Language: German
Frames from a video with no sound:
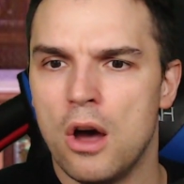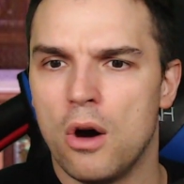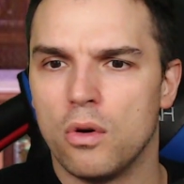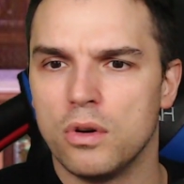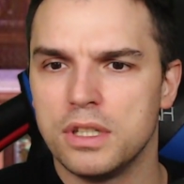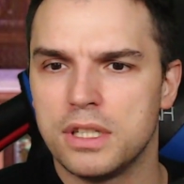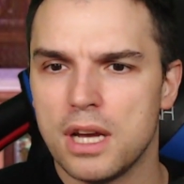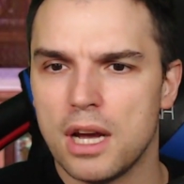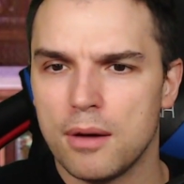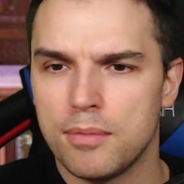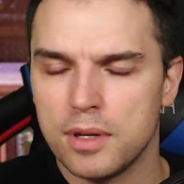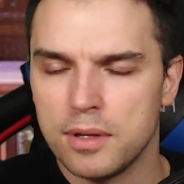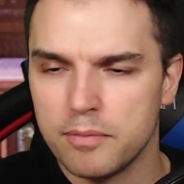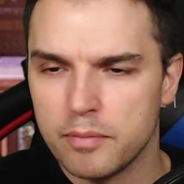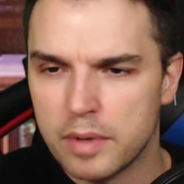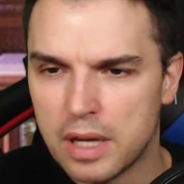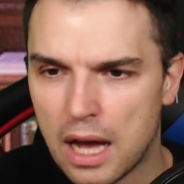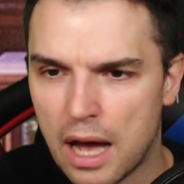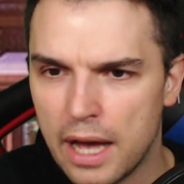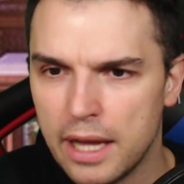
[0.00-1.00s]
Und ich habe
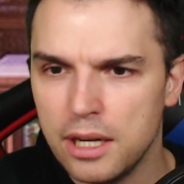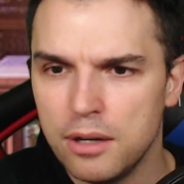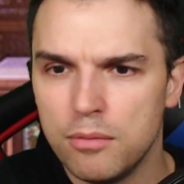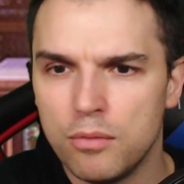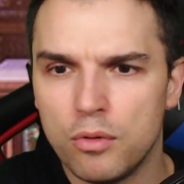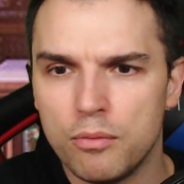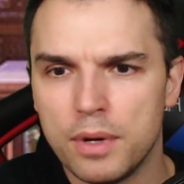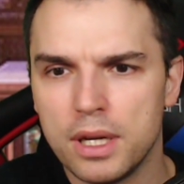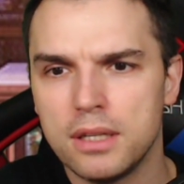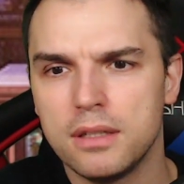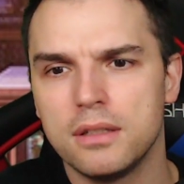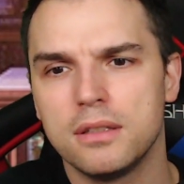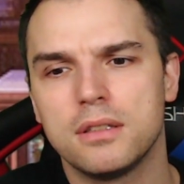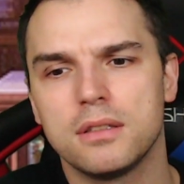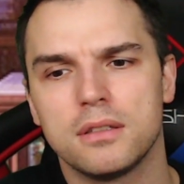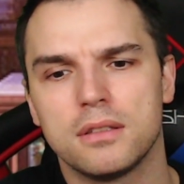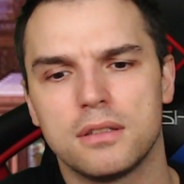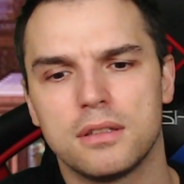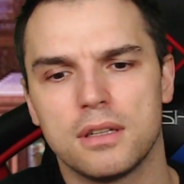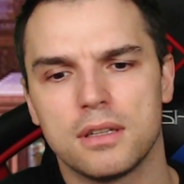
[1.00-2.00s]
in keinem Moment
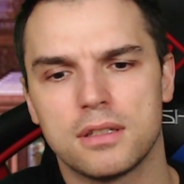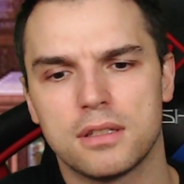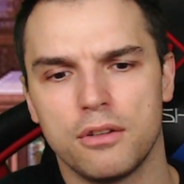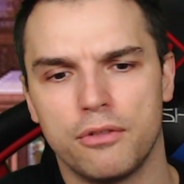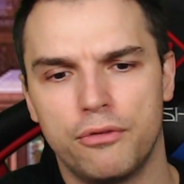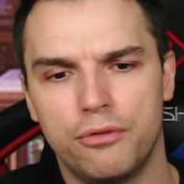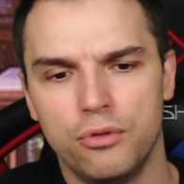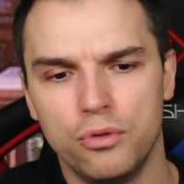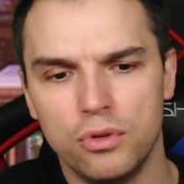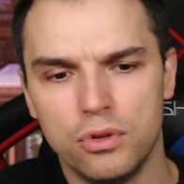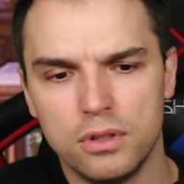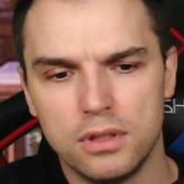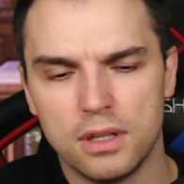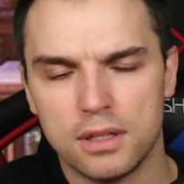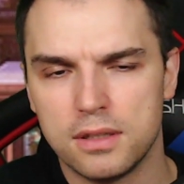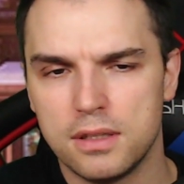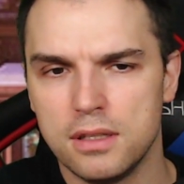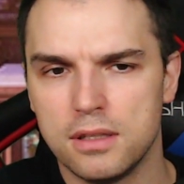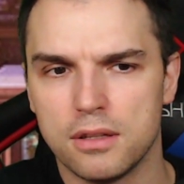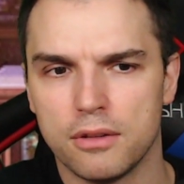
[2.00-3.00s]
das Gefühl,
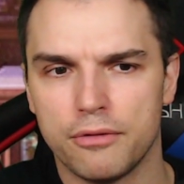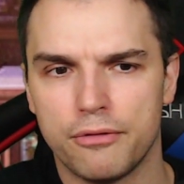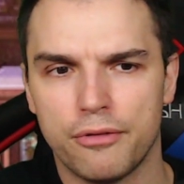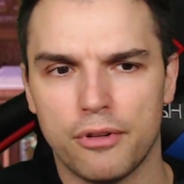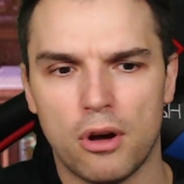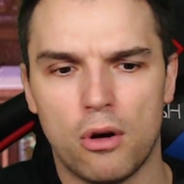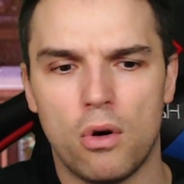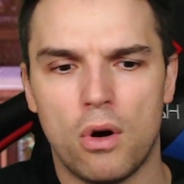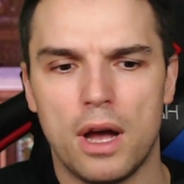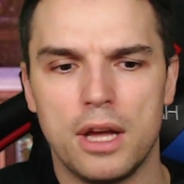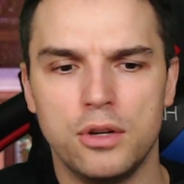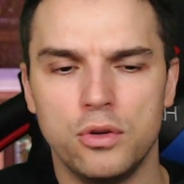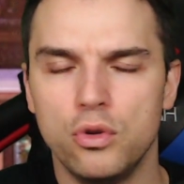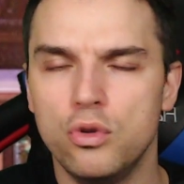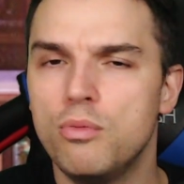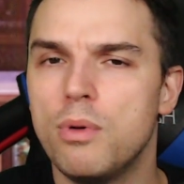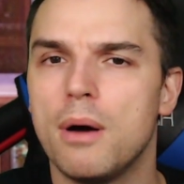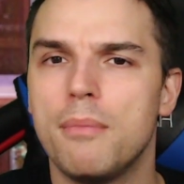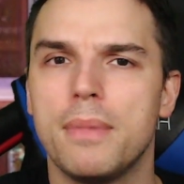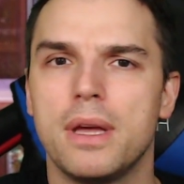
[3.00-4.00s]
dass diese Frau ein
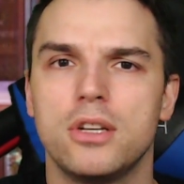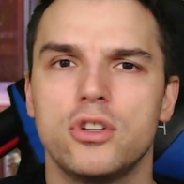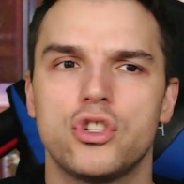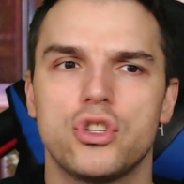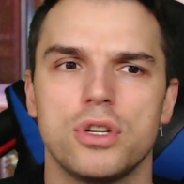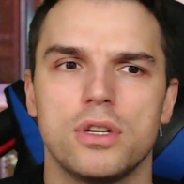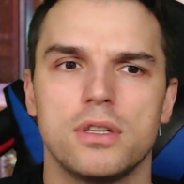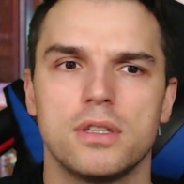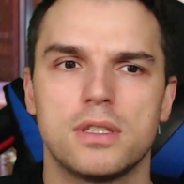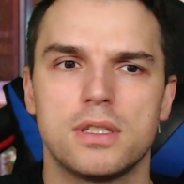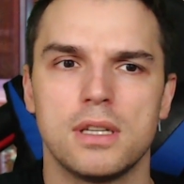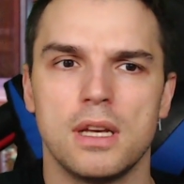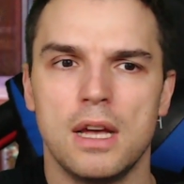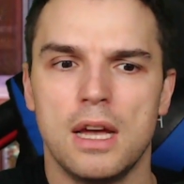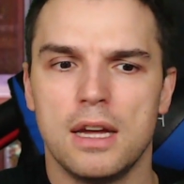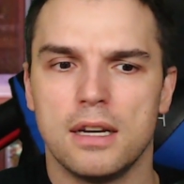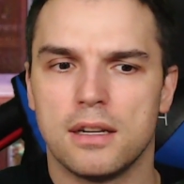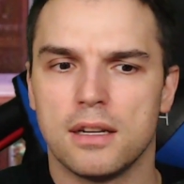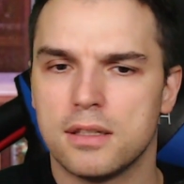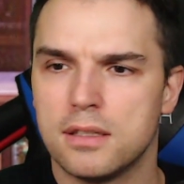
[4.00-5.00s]
Übermensch ist,
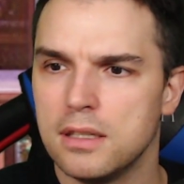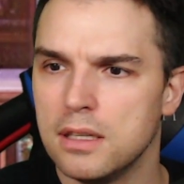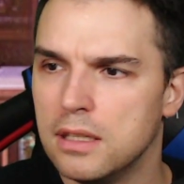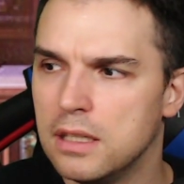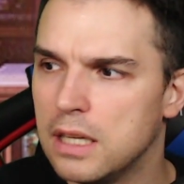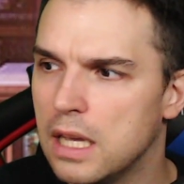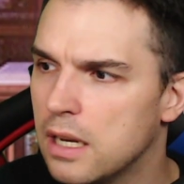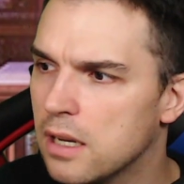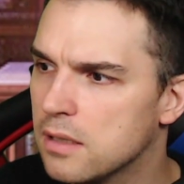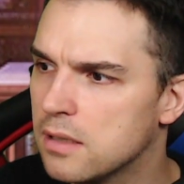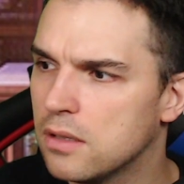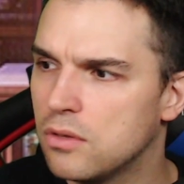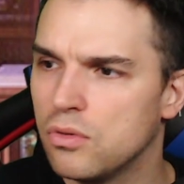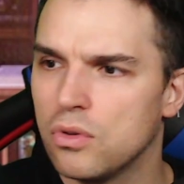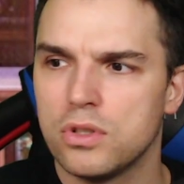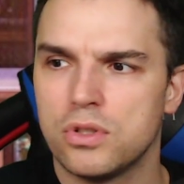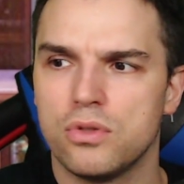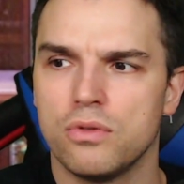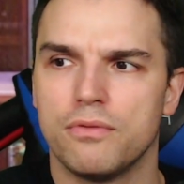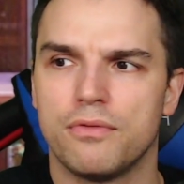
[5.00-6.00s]
dass sie in jeder
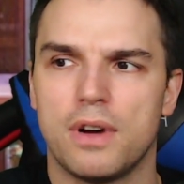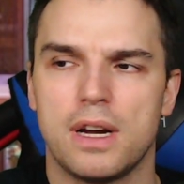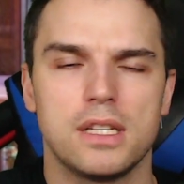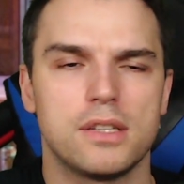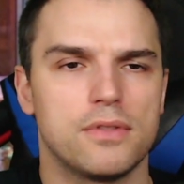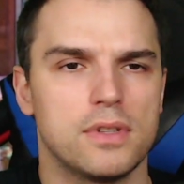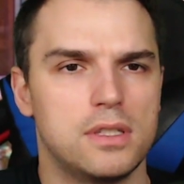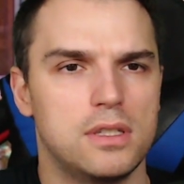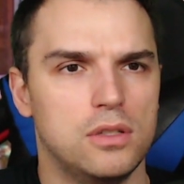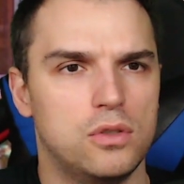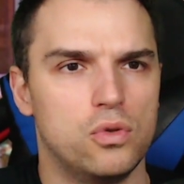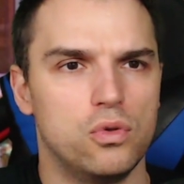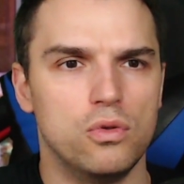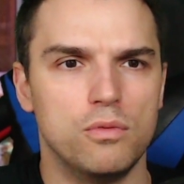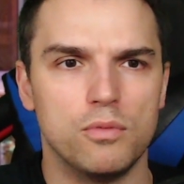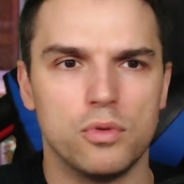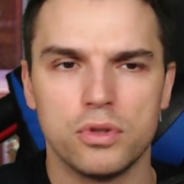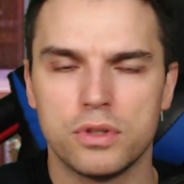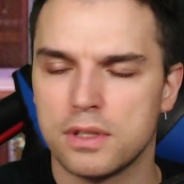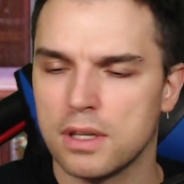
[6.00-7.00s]
Situation weiß, was sie
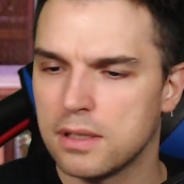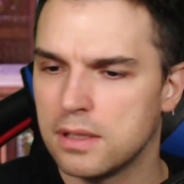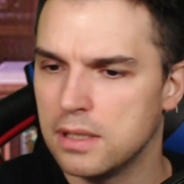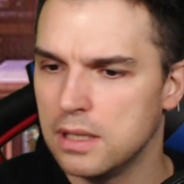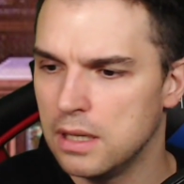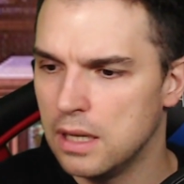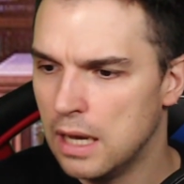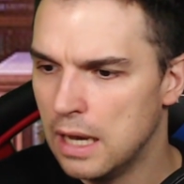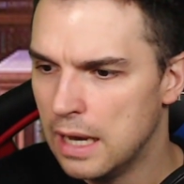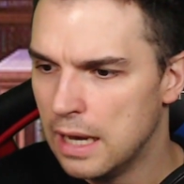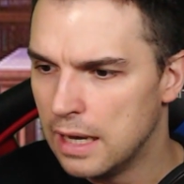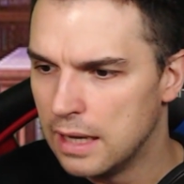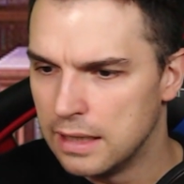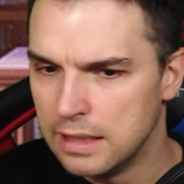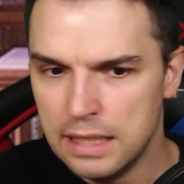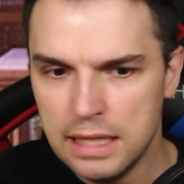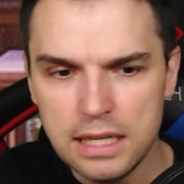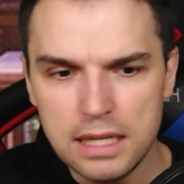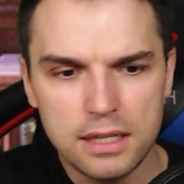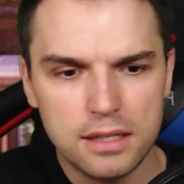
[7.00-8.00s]
tun muss, dass sie
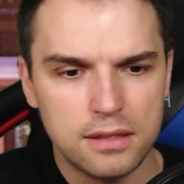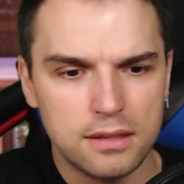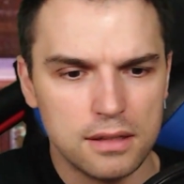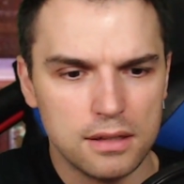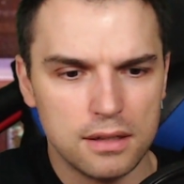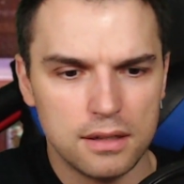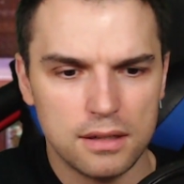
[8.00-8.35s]
nicht